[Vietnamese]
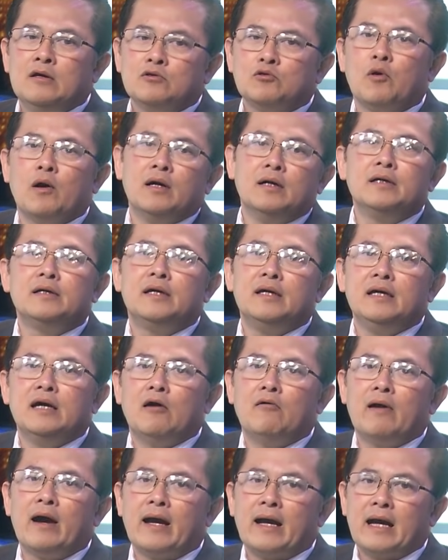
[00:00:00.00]
thỏa ước khí
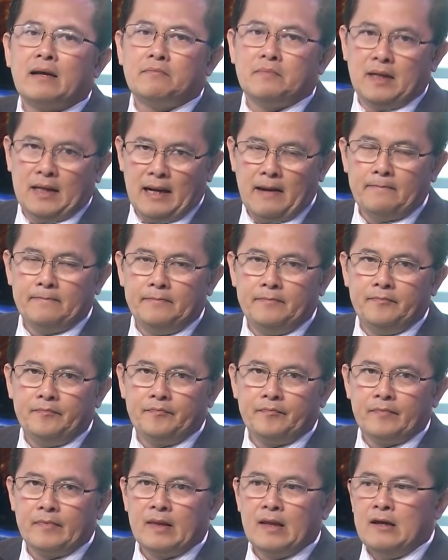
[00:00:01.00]
hậu 2015
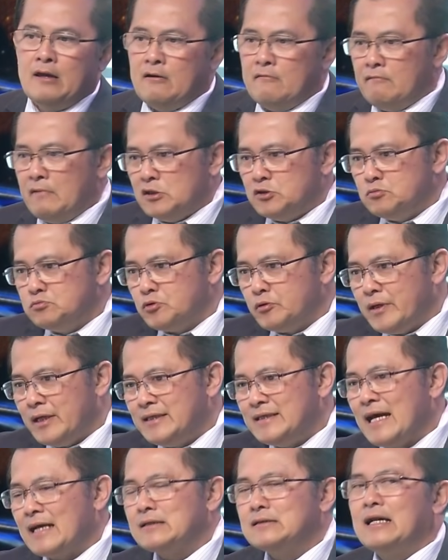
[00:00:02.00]
và chúng tôi để
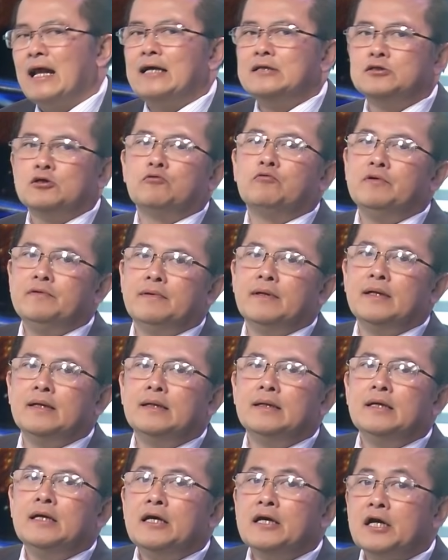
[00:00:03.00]
nhắc lại cho quý vị
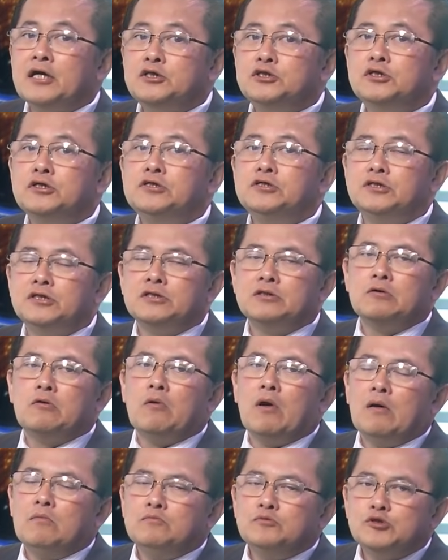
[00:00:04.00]
cái chương trình của
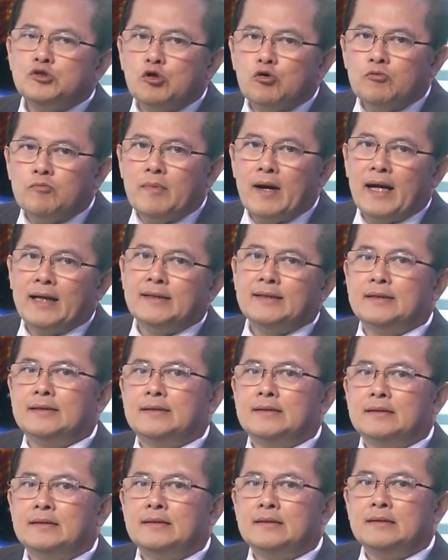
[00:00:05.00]
ông Joe Biden
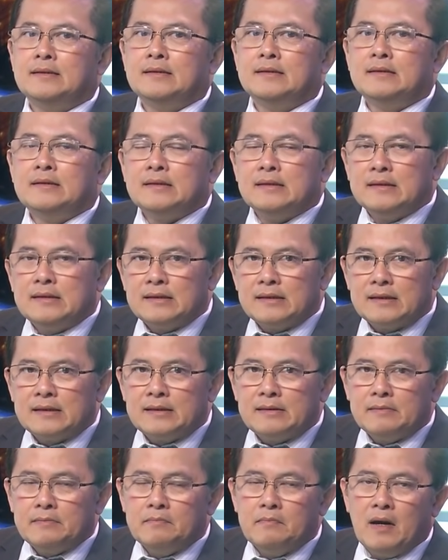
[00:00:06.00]

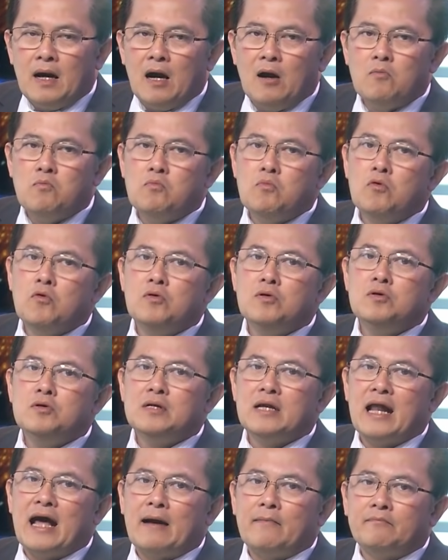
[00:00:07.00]
mà ông muốn
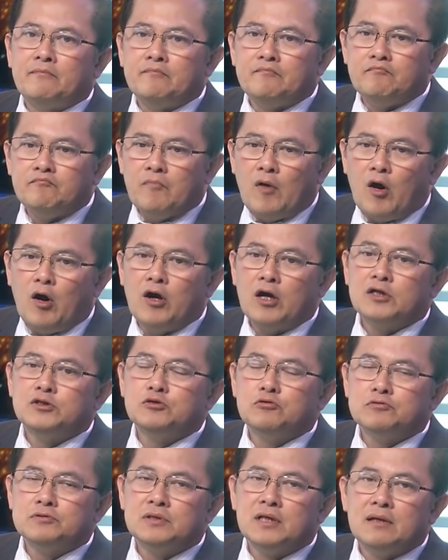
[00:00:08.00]
làm bỏ cái
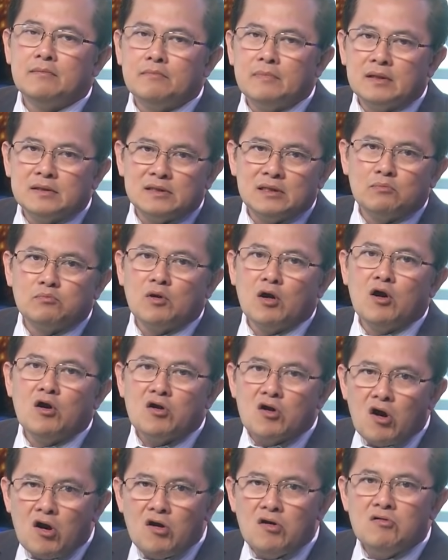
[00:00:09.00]
số tiền mà trong đó
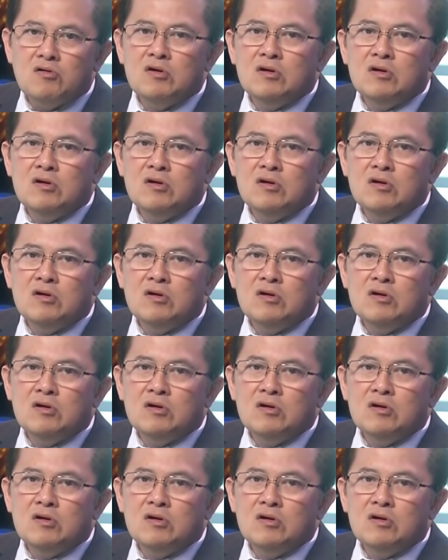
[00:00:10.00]
có